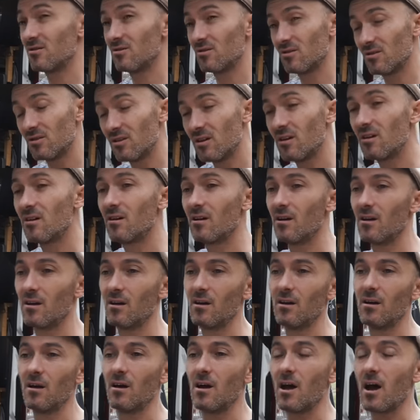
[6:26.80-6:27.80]
Euh,
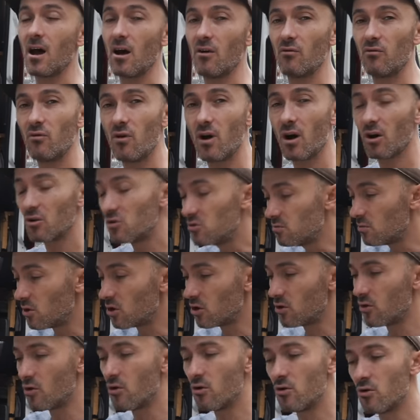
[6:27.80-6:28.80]
avoir une
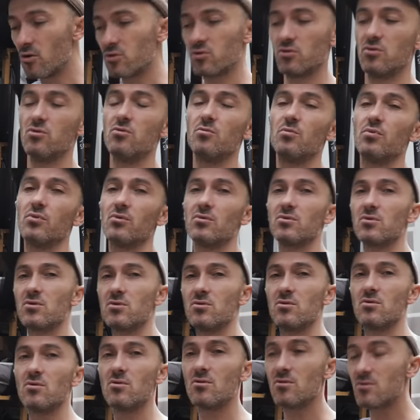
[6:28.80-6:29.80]
meuleuse, une
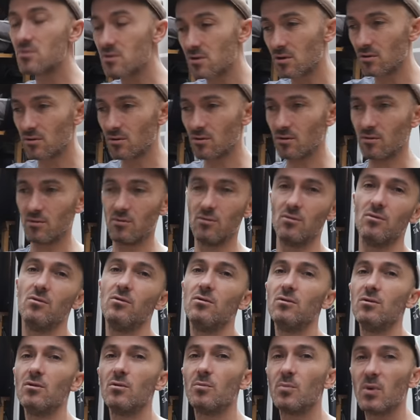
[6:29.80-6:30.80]
ponceuse, euh,
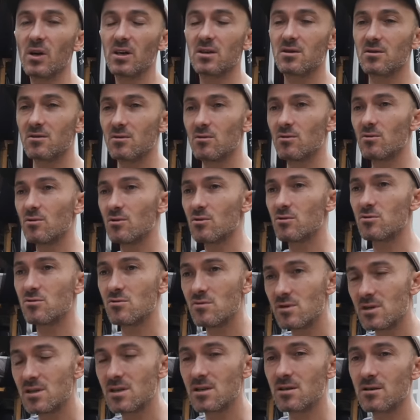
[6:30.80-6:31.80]
une perceuse,
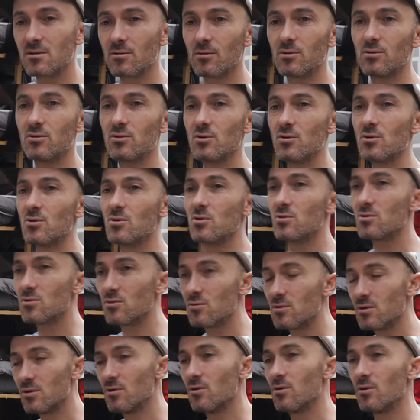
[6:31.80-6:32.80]
une scie sauteuse,
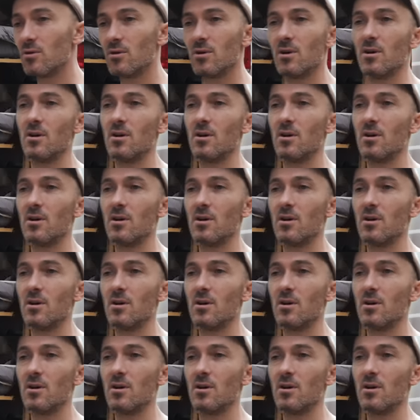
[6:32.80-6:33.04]
une